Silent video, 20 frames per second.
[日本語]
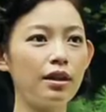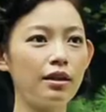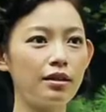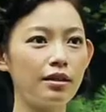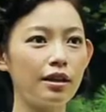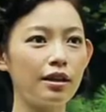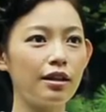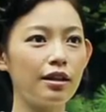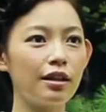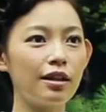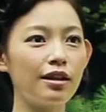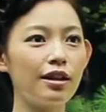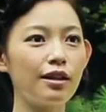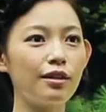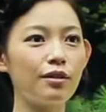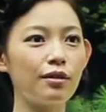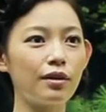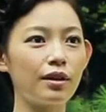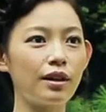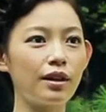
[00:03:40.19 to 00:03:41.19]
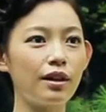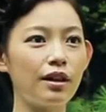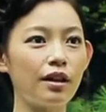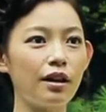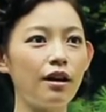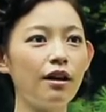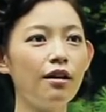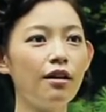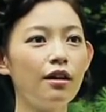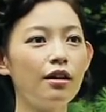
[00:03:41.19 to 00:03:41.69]
段何気ない時
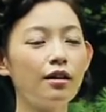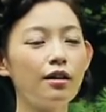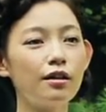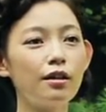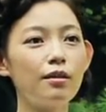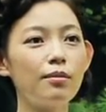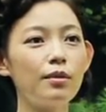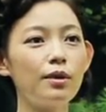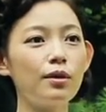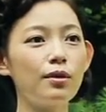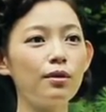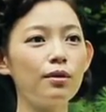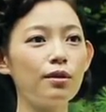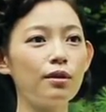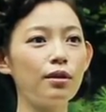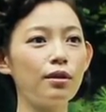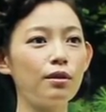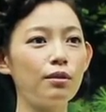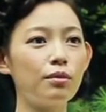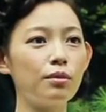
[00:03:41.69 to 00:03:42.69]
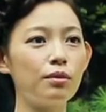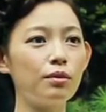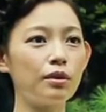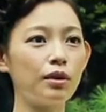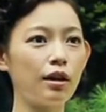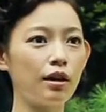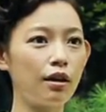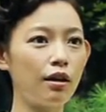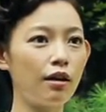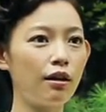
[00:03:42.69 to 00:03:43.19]
にあ、着てみようって思っ
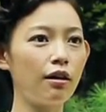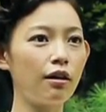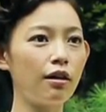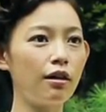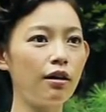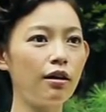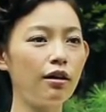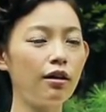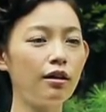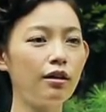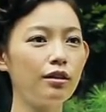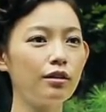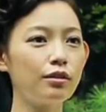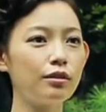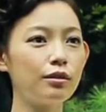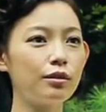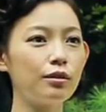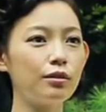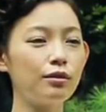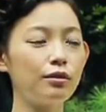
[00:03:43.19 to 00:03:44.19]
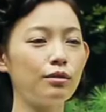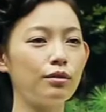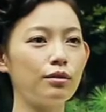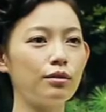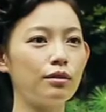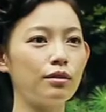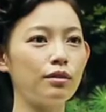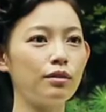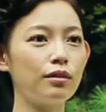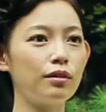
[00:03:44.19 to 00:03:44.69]
たら、ちょっと
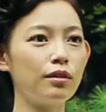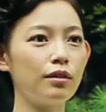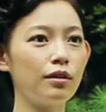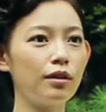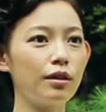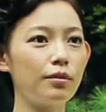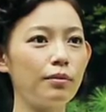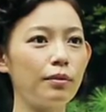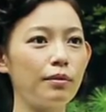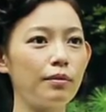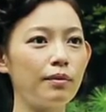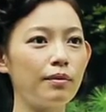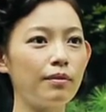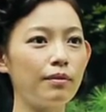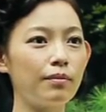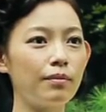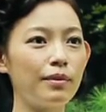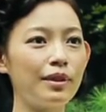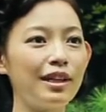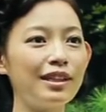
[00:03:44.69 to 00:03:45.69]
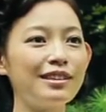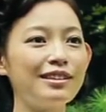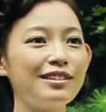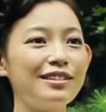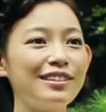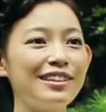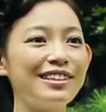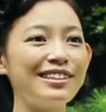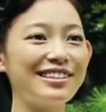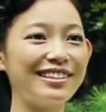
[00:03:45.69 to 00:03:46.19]
やっぱ目立
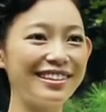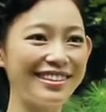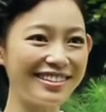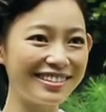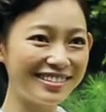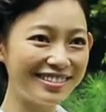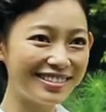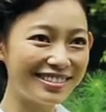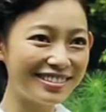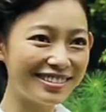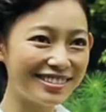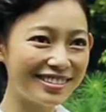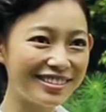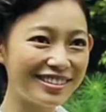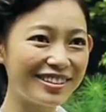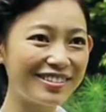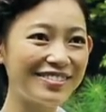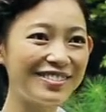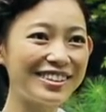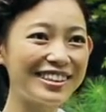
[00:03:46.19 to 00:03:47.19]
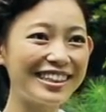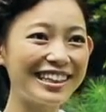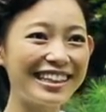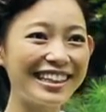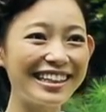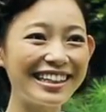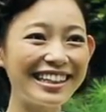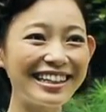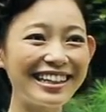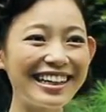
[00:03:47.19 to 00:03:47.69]
つんですけど、それも素
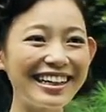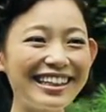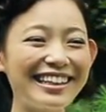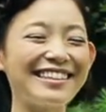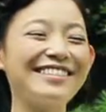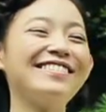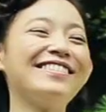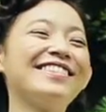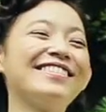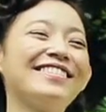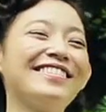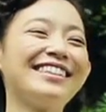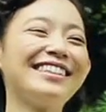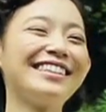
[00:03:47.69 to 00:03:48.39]
敵だなって思い